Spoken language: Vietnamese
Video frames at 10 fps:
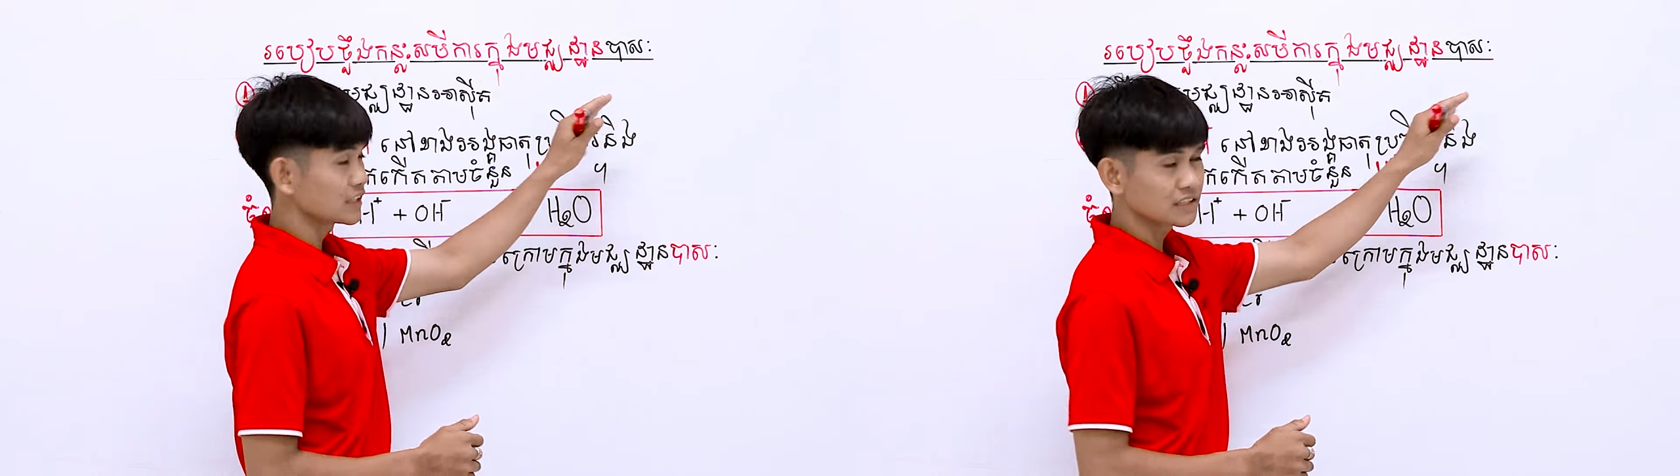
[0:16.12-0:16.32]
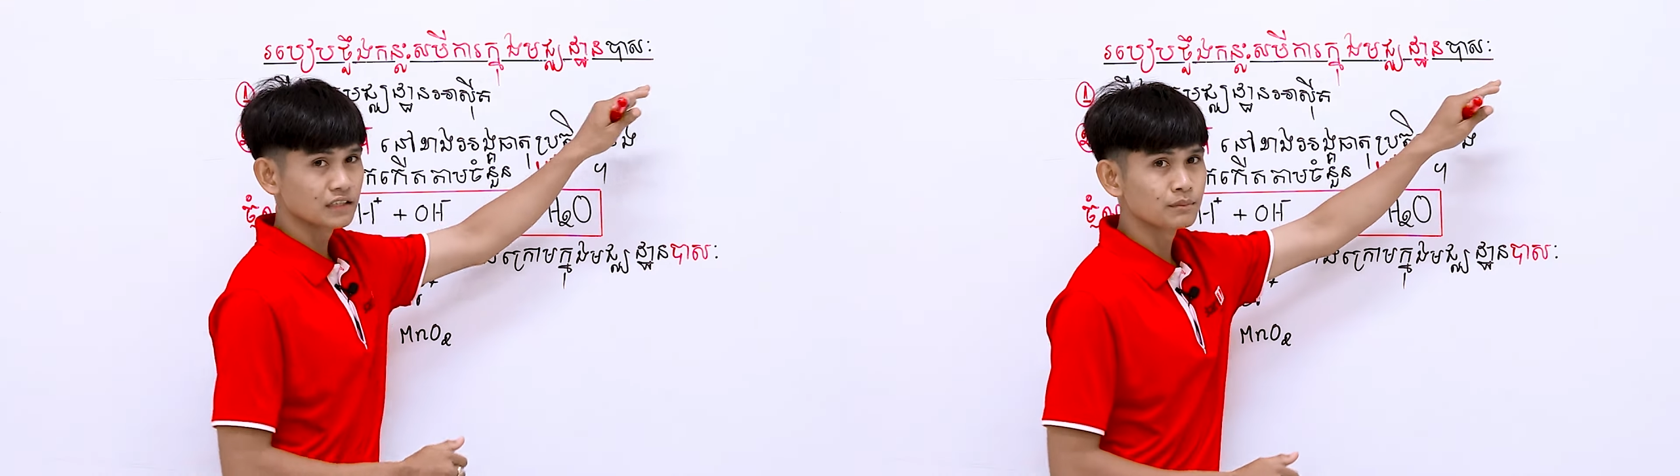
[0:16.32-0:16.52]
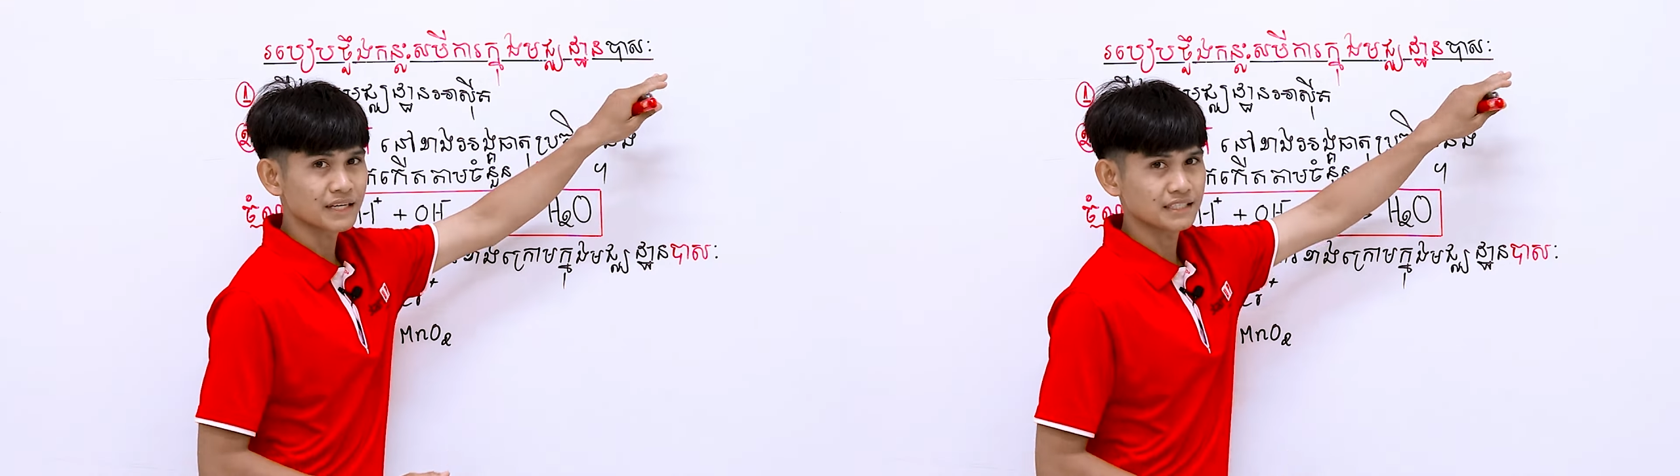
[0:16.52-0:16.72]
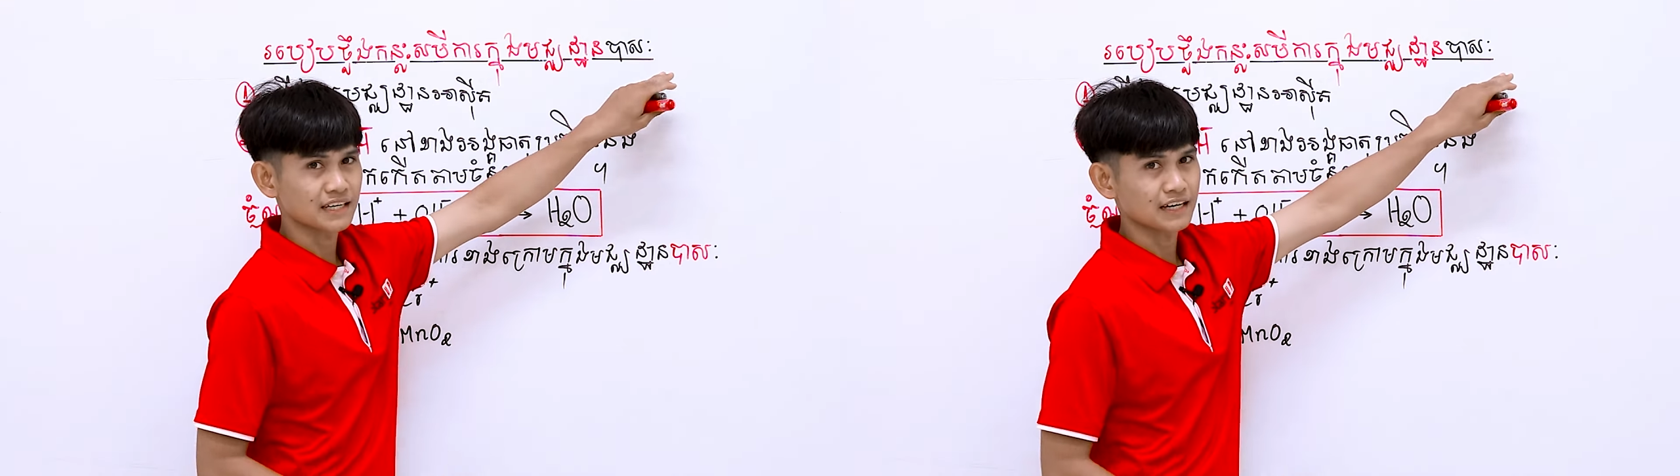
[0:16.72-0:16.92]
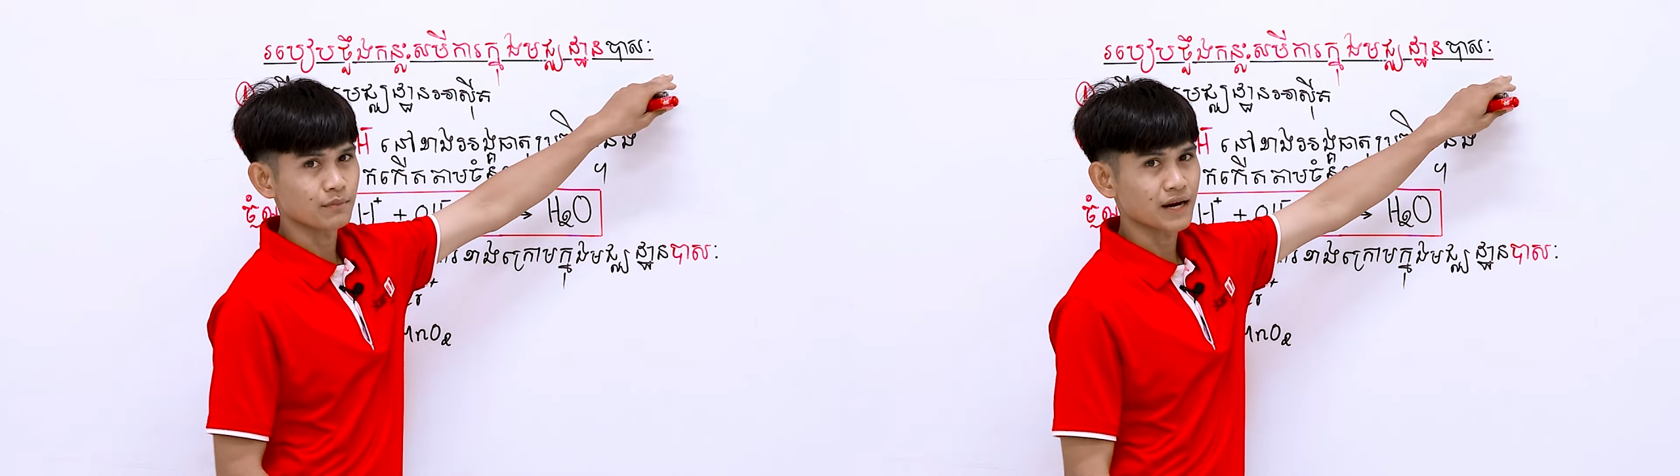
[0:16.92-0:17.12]
tiết cứ mai chật
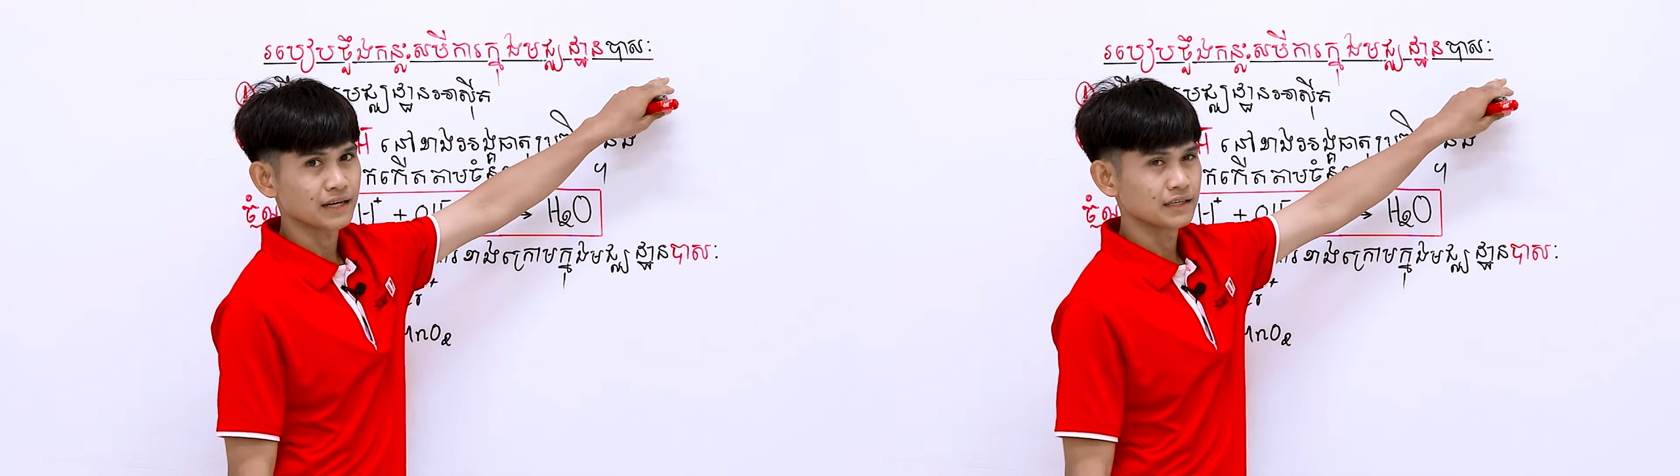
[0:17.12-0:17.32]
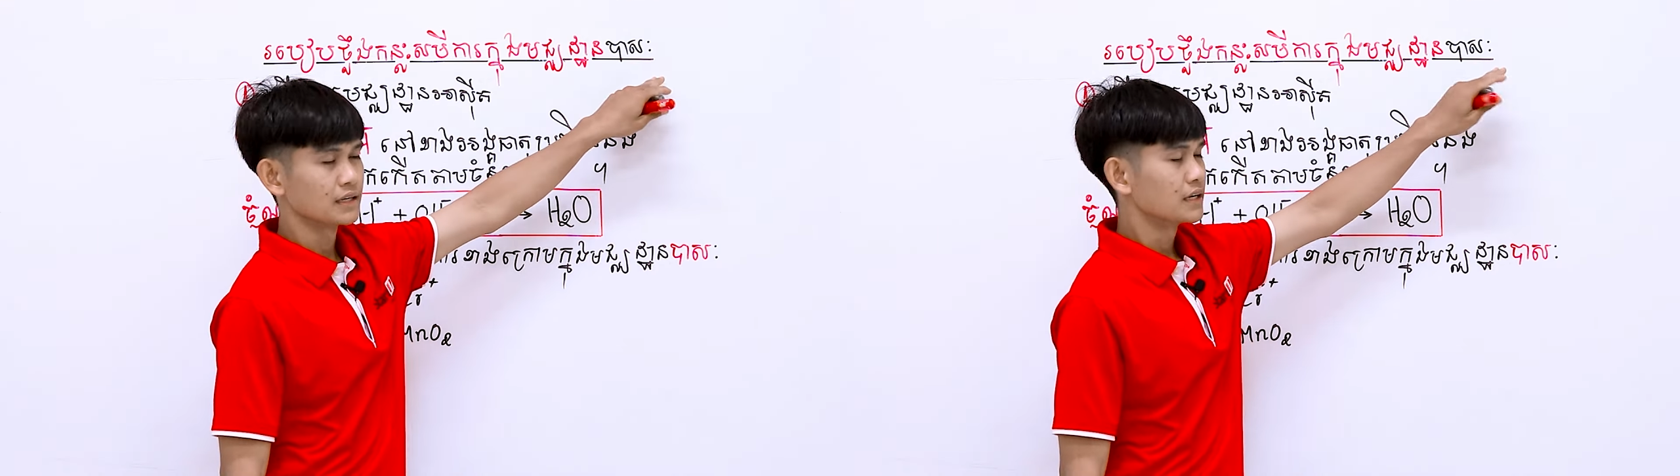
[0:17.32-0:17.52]
than bạc,